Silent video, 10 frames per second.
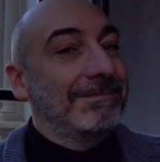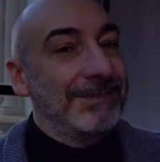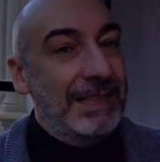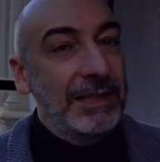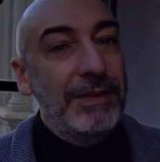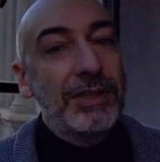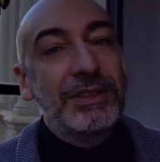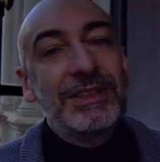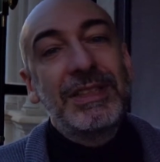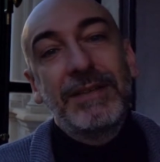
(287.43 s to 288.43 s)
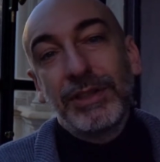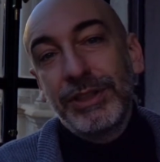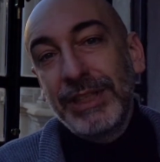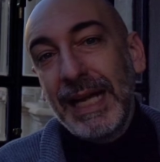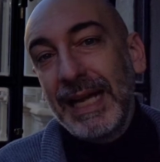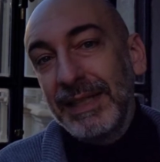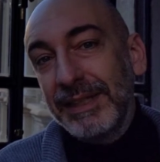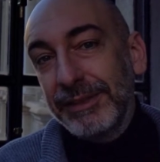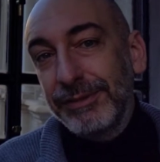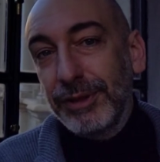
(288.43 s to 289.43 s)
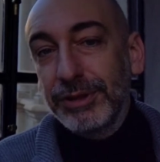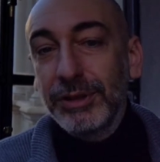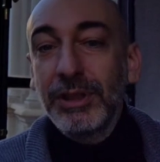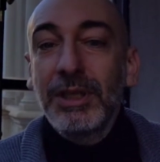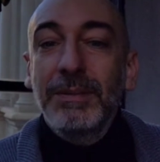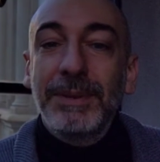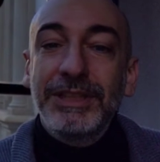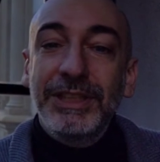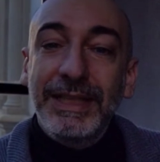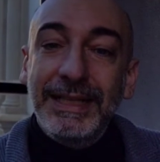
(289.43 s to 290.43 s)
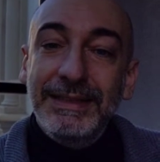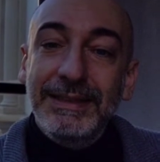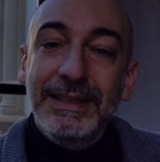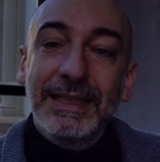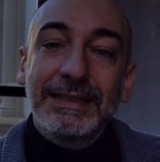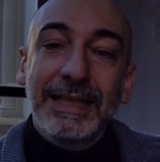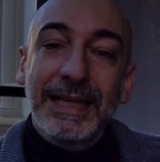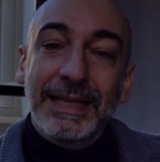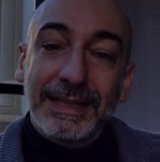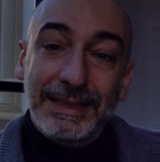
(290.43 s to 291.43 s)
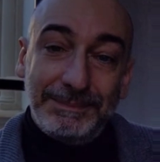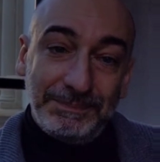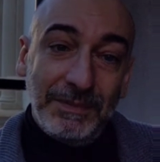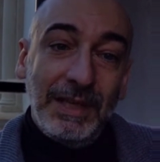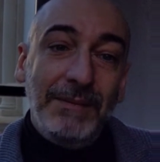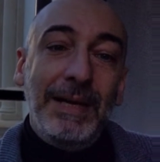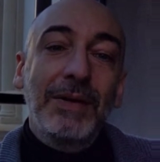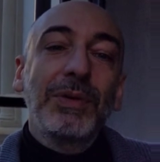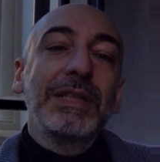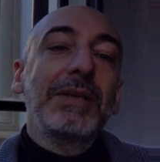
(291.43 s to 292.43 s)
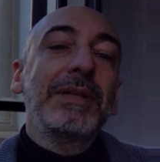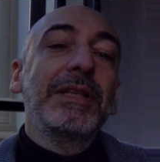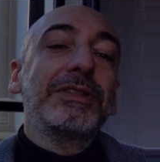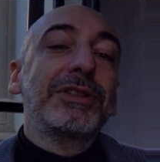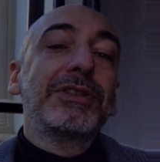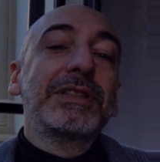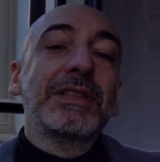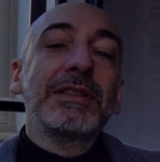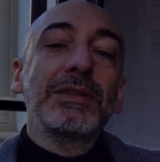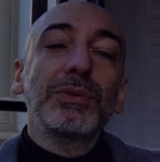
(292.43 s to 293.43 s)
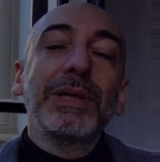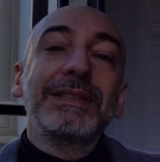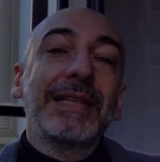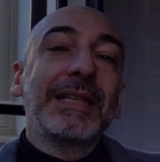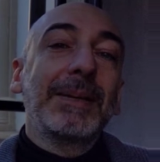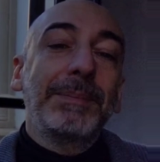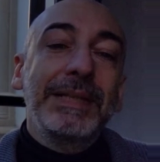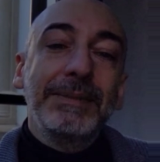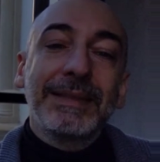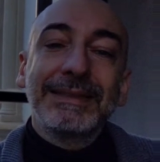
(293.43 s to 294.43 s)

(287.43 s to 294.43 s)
Dire il vero esistevano già altre foto precedenti della Terra, ma quella del 1972 è stata la prima